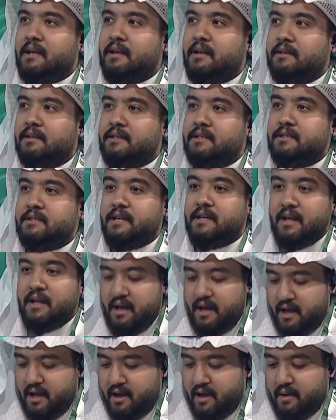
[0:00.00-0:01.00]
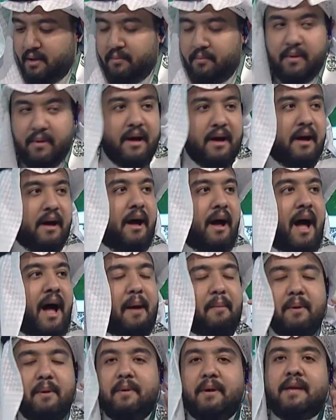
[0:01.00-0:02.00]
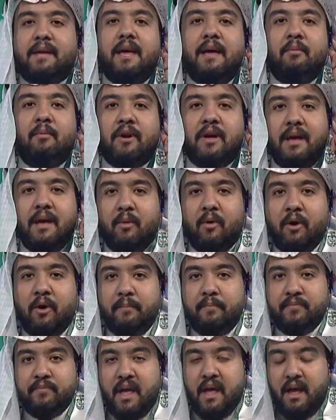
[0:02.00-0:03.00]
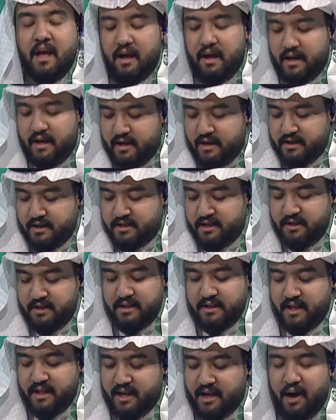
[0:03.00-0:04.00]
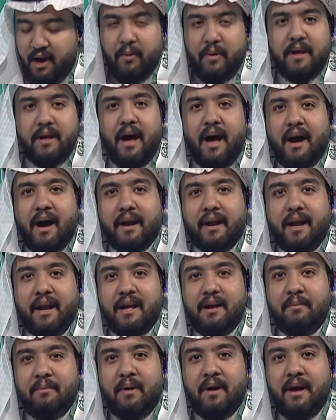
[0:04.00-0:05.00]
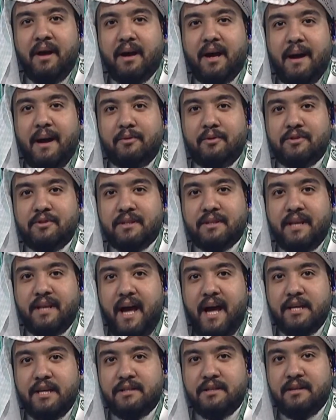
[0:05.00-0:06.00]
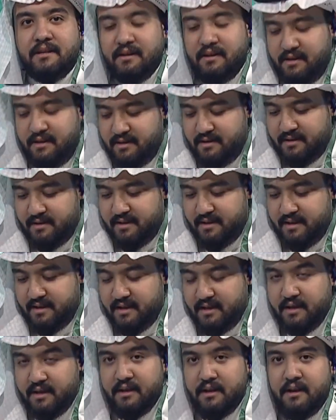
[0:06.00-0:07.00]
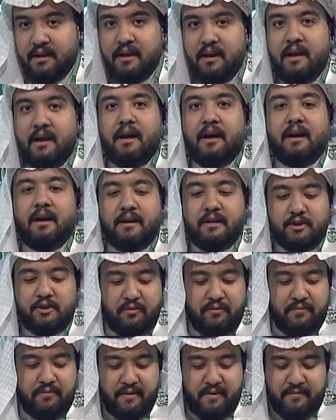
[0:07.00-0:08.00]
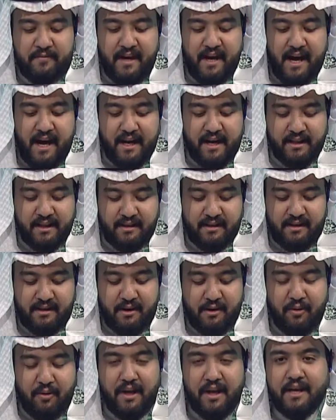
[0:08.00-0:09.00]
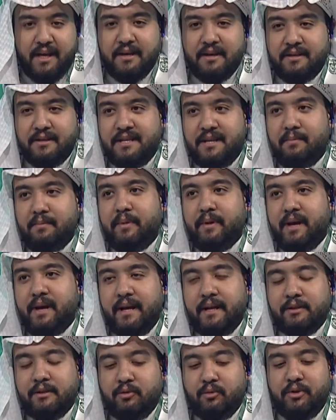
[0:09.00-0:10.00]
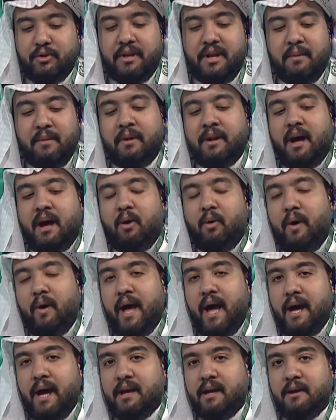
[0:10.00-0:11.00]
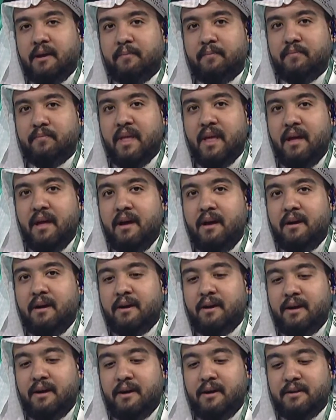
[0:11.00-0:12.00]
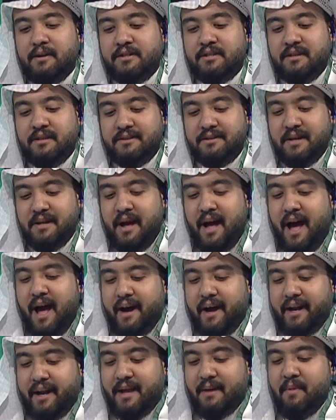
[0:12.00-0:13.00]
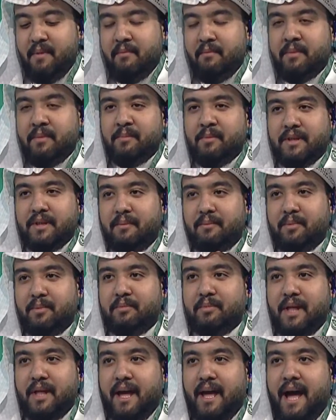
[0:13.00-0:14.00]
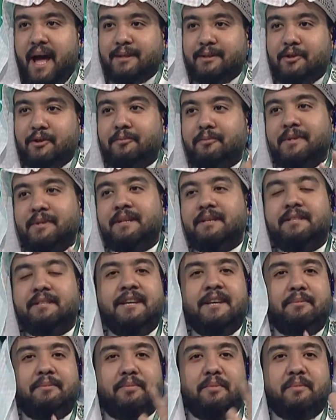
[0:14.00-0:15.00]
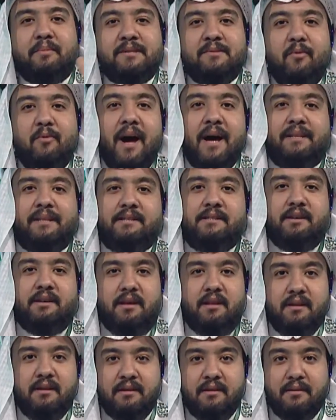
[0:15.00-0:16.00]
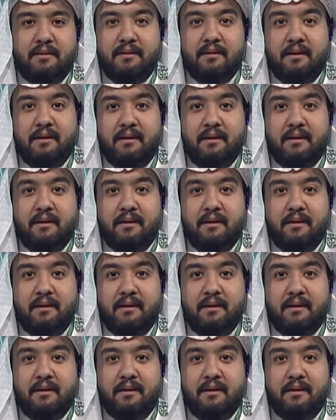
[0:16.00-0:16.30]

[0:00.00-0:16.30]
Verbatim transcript: ها عايزين نفهم كل الحاجات حبيبي كيمو كيمو نعم آه عندك خوي اخر رقم اقامته 16 برضه ليه ده كله آه شوف في عرض ايه؟ يقول لك جيب انت واثنين من اخوياك ايه آه اخر رقمين من بطاقاتكم ينتهي بمجموعه 90